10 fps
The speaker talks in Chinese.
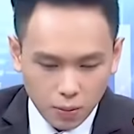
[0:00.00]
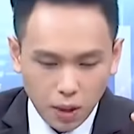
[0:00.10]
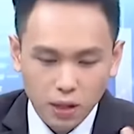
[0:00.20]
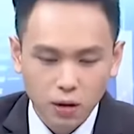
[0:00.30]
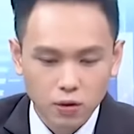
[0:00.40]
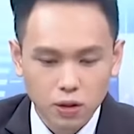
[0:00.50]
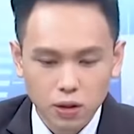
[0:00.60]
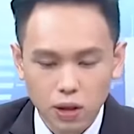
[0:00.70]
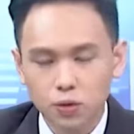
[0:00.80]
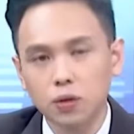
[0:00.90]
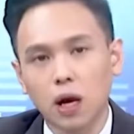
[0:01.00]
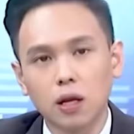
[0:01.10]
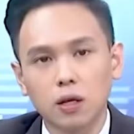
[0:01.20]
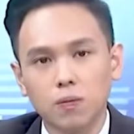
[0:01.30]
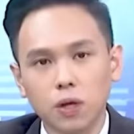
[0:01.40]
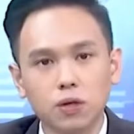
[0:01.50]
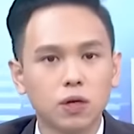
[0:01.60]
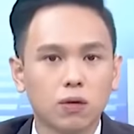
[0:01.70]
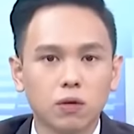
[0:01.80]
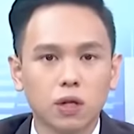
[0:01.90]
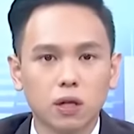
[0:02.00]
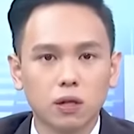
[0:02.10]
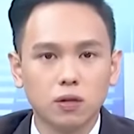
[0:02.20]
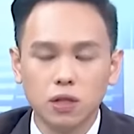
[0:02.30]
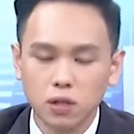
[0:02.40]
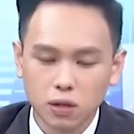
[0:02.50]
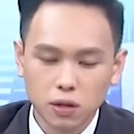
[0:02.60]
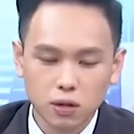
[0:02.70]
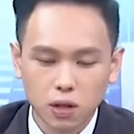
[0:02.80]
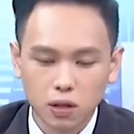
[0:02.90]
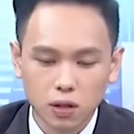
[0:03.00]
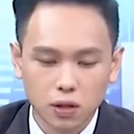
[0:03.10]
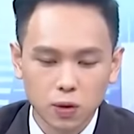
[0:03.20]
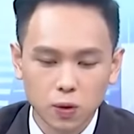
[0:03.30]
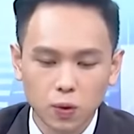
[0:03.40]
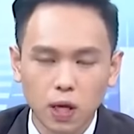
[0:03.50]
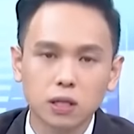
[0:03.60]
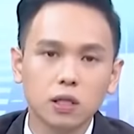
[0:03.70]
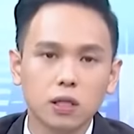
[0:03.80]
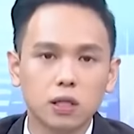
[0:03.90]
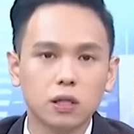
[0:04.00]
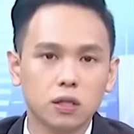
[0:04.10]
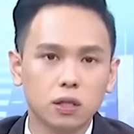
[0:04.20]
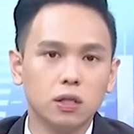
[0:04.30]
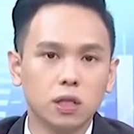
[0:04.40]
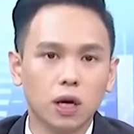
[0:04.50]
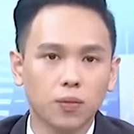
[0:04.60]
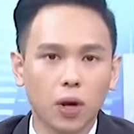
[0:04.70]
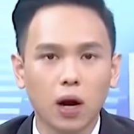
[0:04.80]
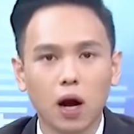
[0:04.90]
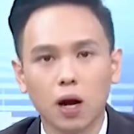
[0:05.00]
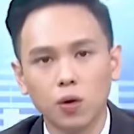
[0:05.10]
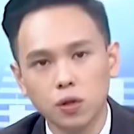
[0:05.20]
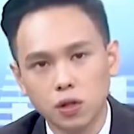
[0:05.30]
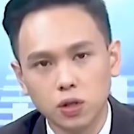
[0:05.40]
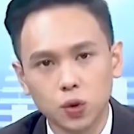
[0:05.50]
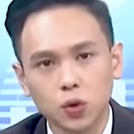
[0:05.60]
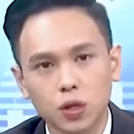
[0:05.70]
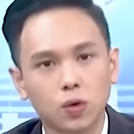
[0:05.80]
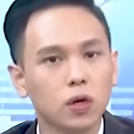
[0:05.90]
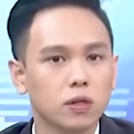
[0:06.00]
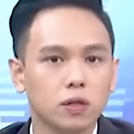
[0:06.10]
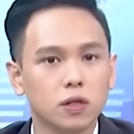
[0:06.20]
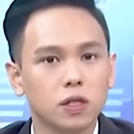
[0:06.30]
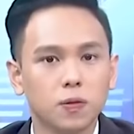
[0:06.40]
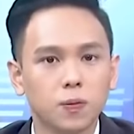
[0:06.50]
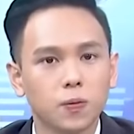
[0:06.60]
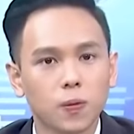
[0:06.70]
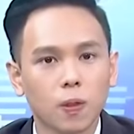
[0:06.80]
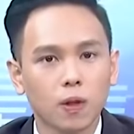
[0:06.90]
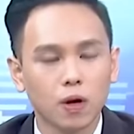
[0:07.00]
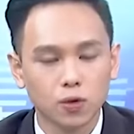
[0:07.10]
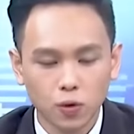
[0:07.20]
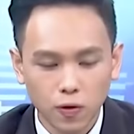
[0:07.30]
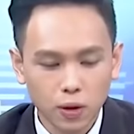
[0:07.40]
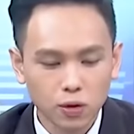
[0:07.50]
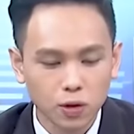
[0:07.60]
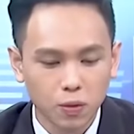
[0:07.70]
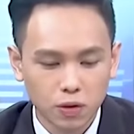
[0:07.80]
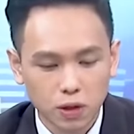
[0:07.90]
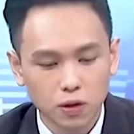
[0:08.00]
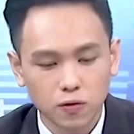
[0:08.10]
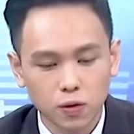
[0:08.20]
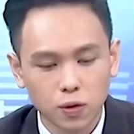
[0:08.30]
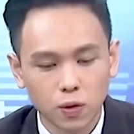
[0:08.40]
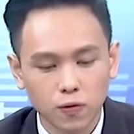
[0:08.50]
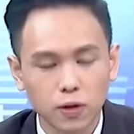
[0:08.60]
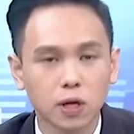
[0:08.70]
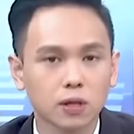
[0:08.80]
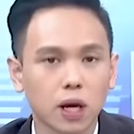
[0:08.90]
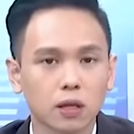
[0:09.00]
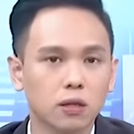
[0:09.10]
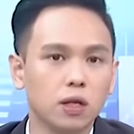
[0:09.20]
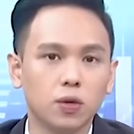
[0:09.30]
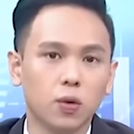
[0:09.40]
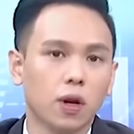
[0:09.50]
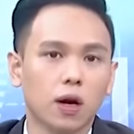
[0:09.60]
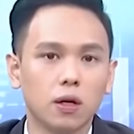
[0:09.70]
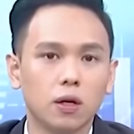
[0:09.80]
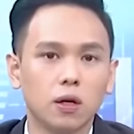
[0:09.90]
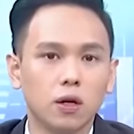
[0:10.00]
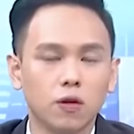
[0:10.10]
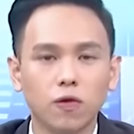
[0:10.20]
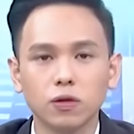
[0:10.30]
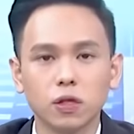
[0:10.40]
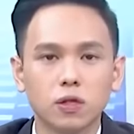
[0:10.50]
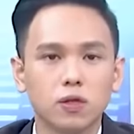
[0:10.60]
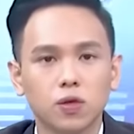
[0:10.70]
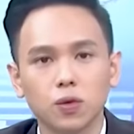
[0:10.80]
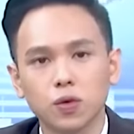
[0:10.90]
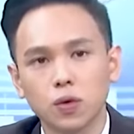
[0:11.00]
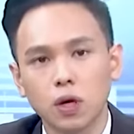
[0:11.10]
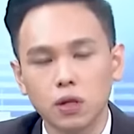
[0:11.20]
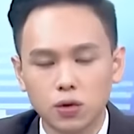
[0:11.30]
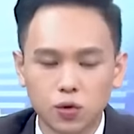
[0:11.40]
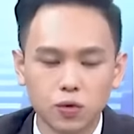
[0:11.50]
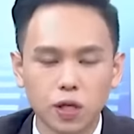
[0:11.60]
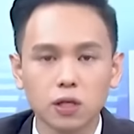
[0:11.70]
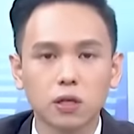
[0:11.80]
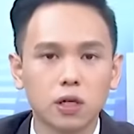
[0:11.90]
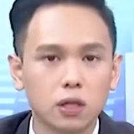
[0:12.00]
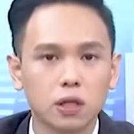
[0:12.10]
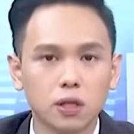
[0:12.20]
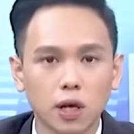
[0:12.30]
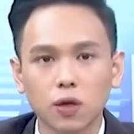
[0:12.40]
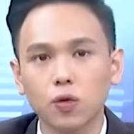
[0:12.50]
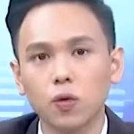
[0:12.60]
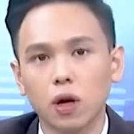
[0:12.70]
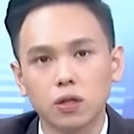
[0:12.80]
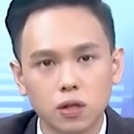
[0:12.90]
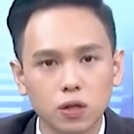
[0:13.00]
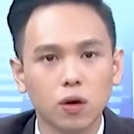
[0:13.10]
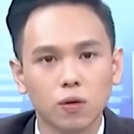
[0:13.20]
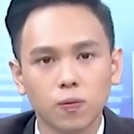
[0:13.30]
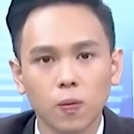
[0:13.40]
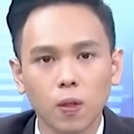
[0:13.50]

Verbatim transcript: 卖掉的资金要去哪里？那就像我讲的，其实整个指数它在年线之下，它还会持续一段时间。哦，除非有什么真的说非常大的利多啦，哦，否则指数说要一举站上年线难度还是有。